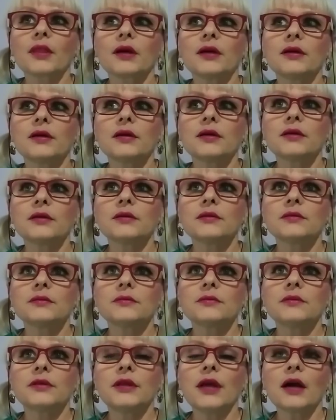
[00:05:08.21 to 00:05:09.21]
э,
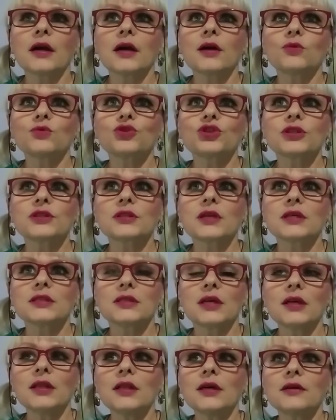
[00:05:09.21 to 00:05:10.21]
я, как уже
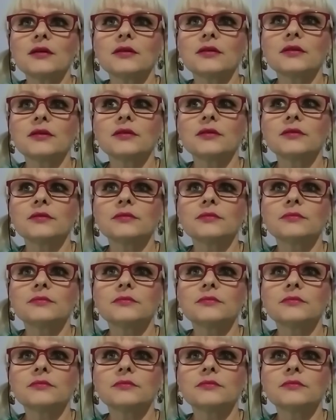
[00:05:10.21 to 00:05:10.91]
сказала, э,